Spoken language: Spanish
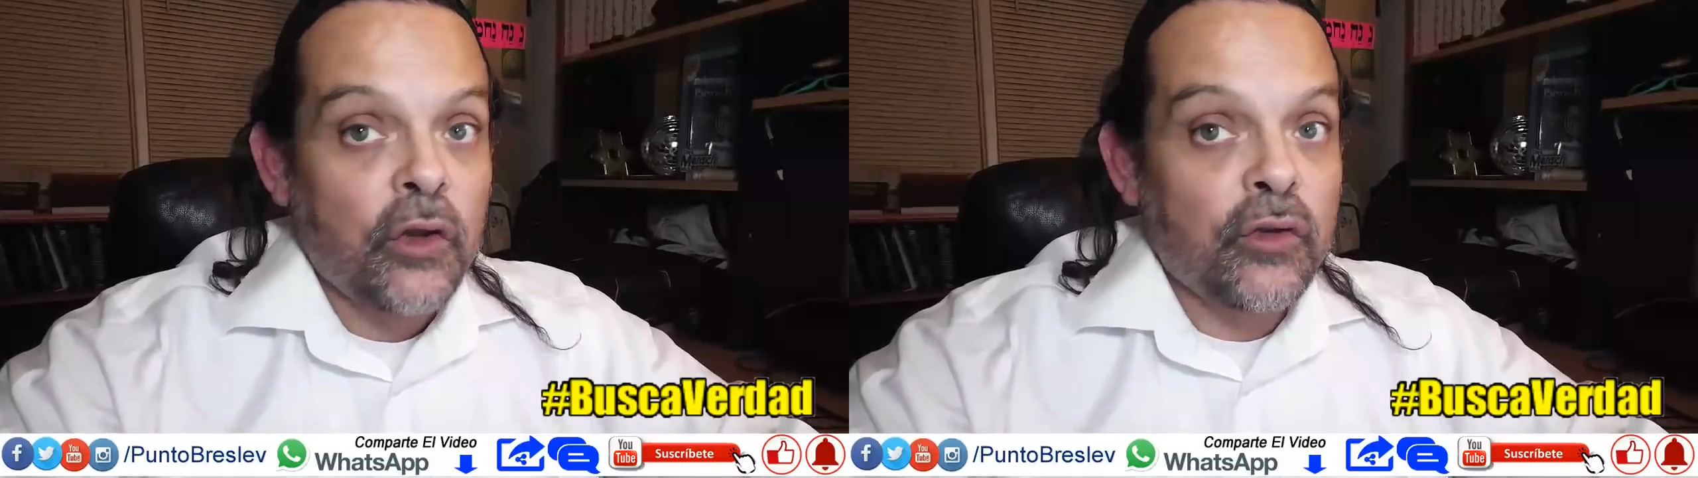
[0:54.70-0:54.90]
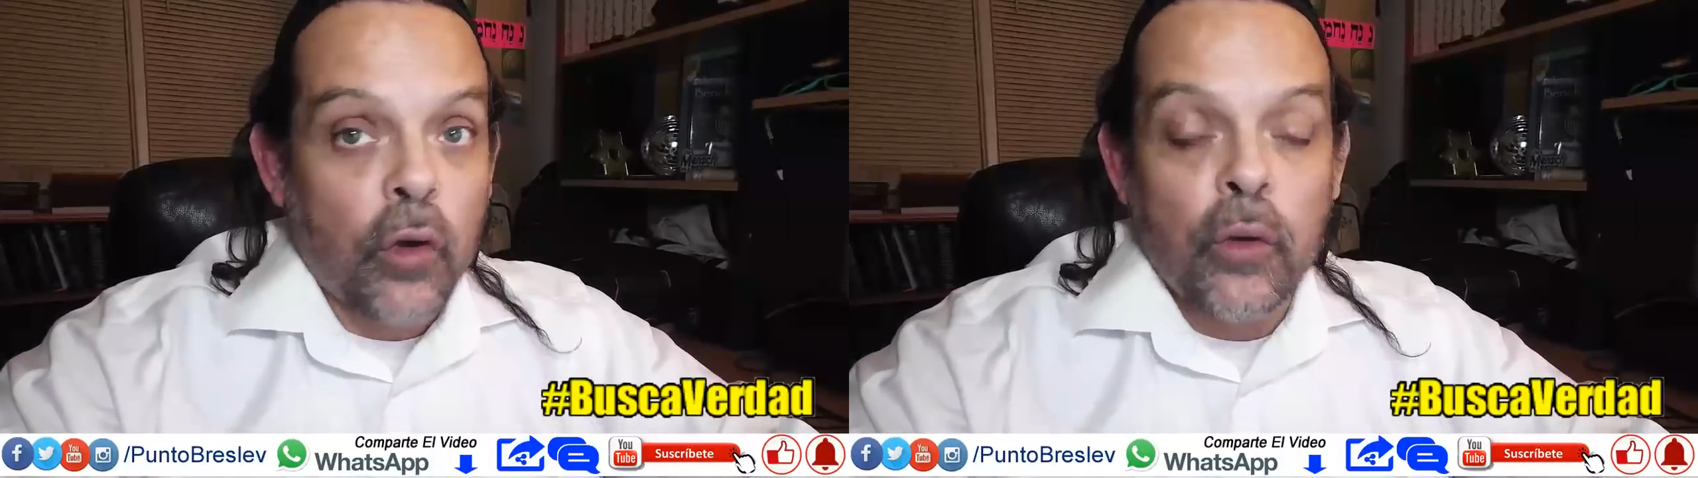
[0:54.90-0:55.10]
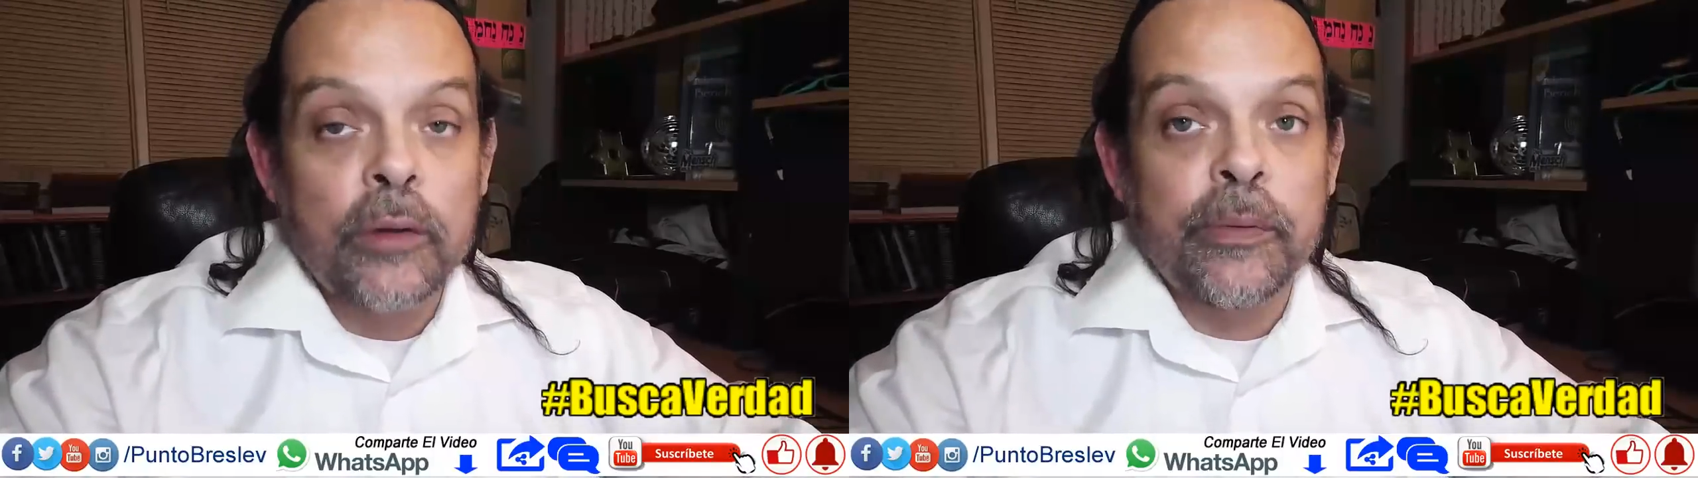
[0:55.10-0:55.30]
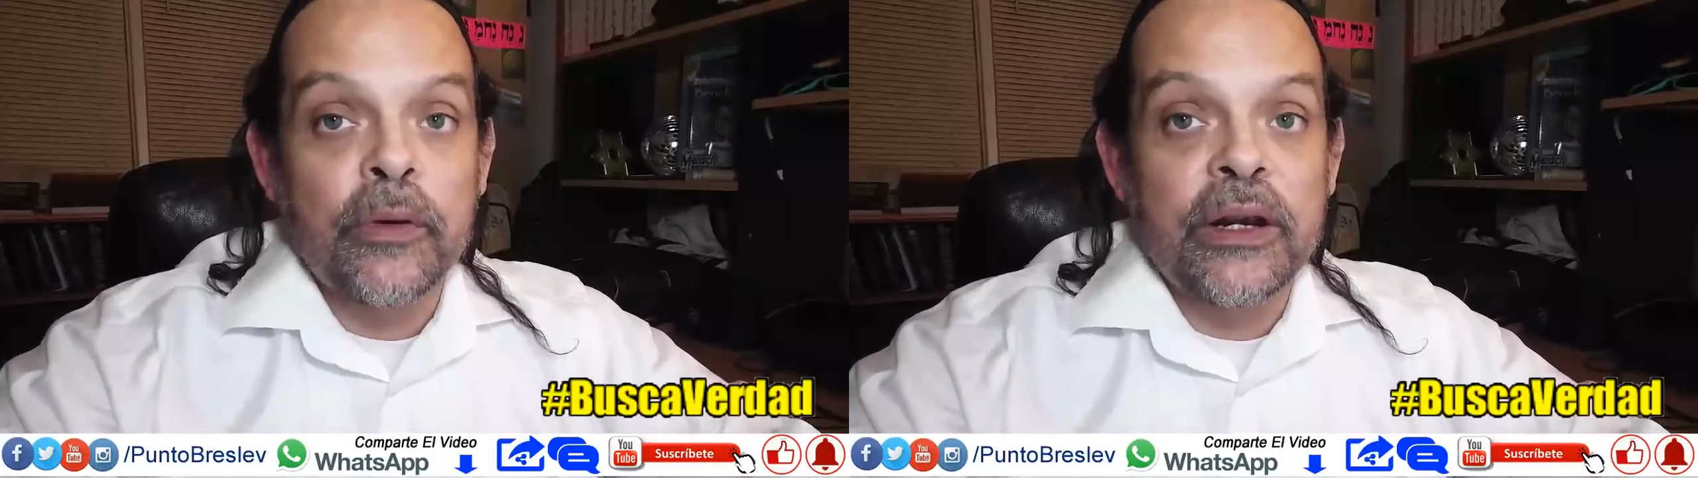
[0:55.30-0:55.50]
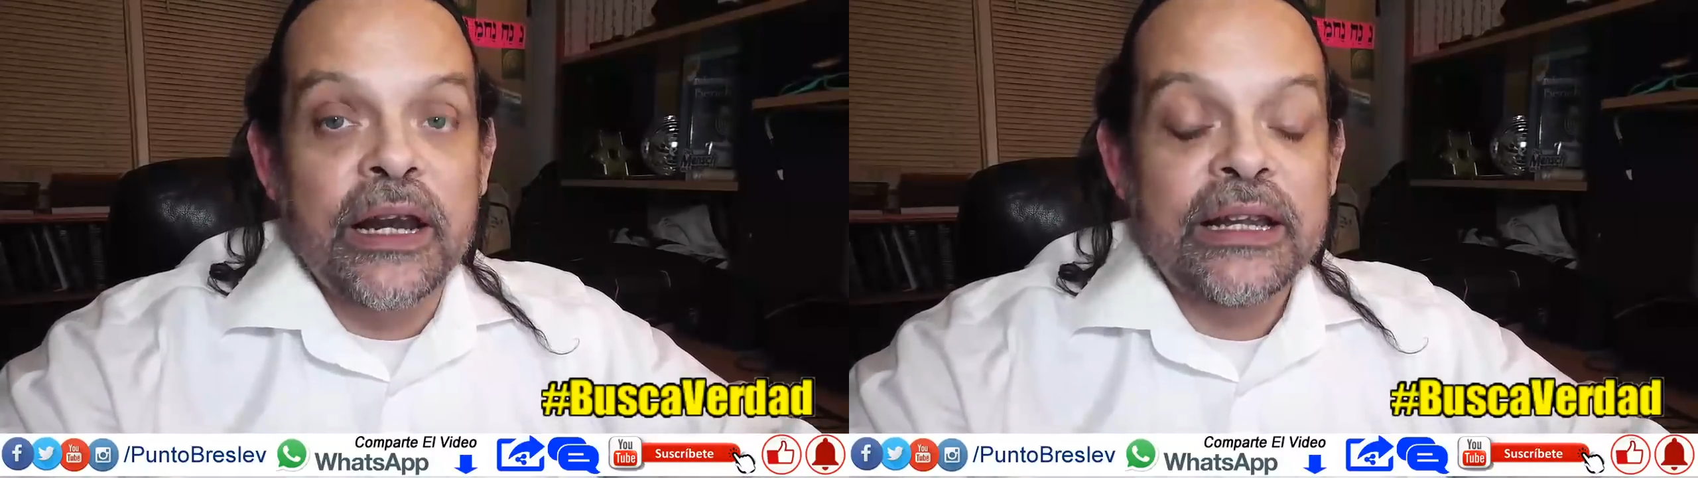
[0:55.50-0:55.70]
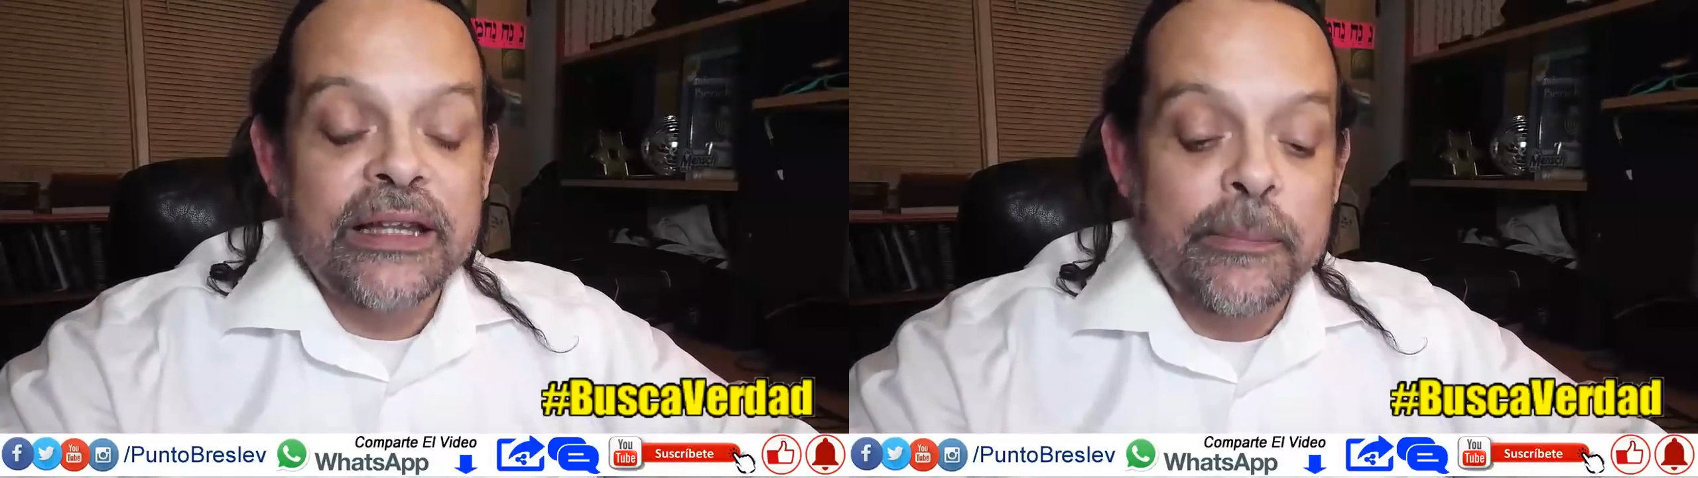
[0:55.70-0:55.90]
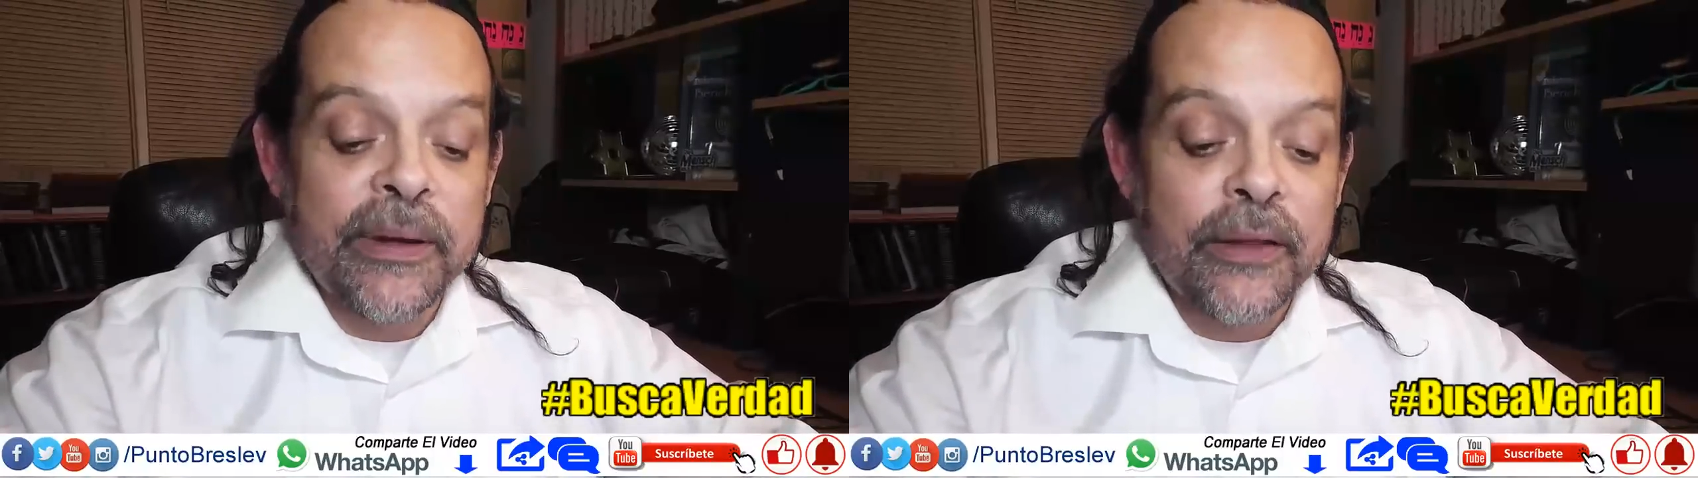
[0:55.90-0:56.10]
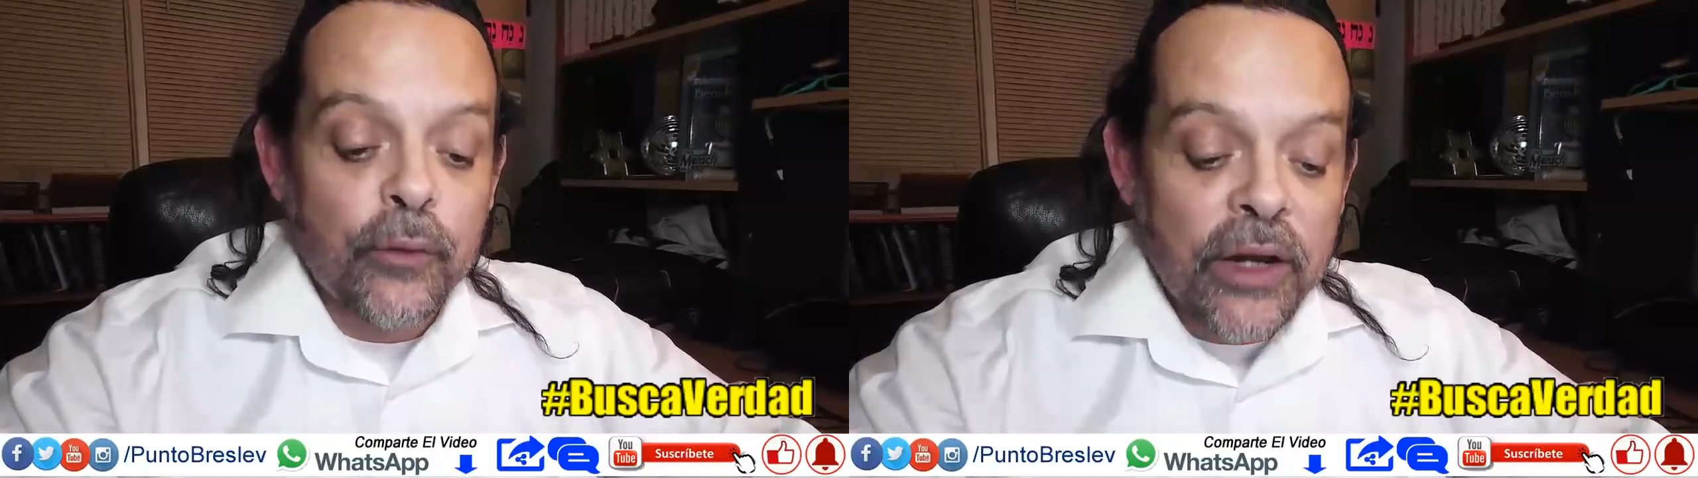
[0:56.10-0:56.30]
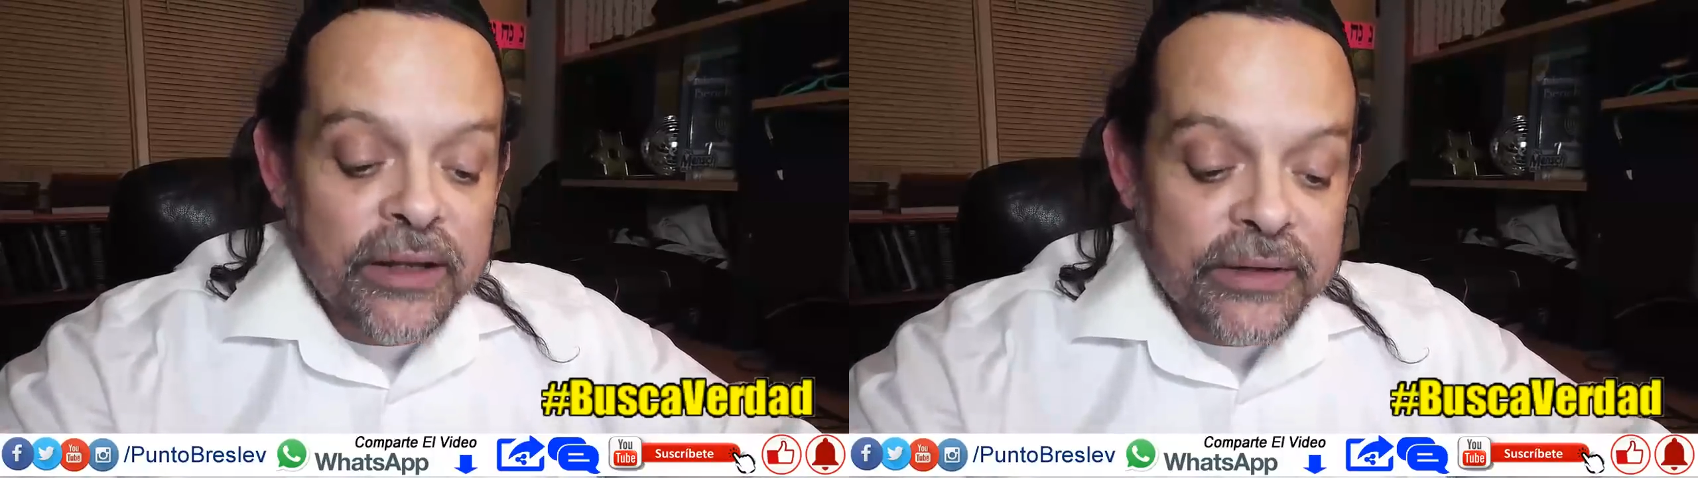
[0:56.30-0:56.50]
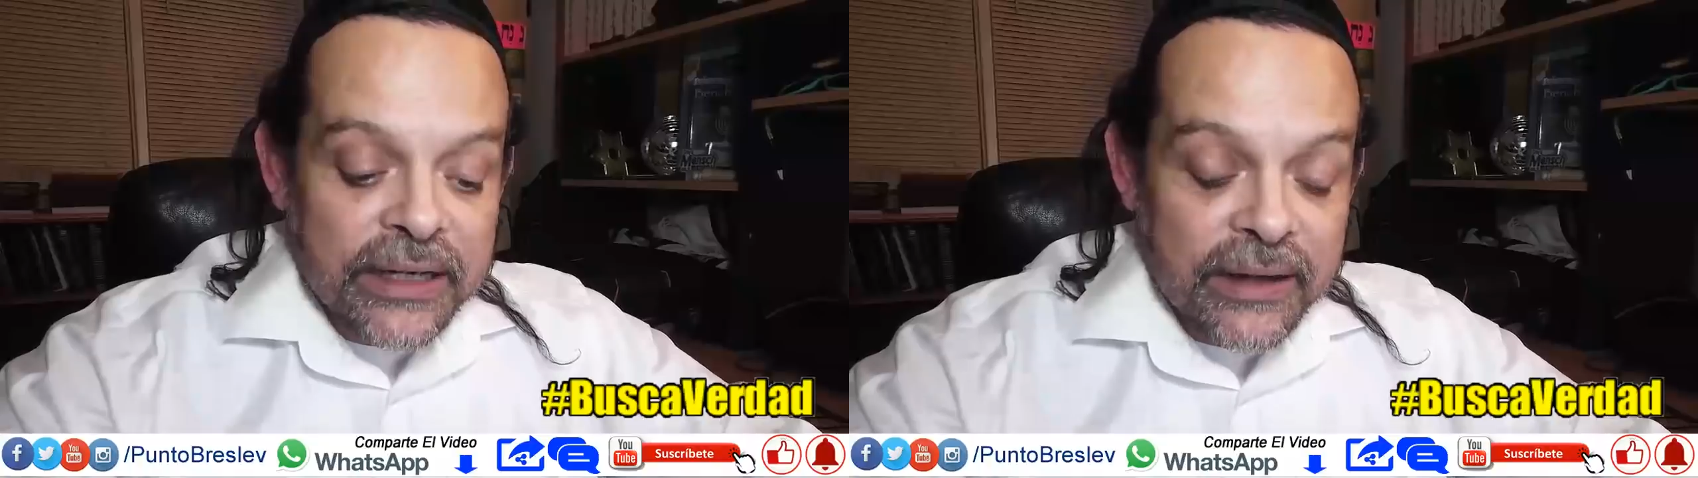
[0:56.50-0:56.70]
Todo el pueblo de Israel está esperando la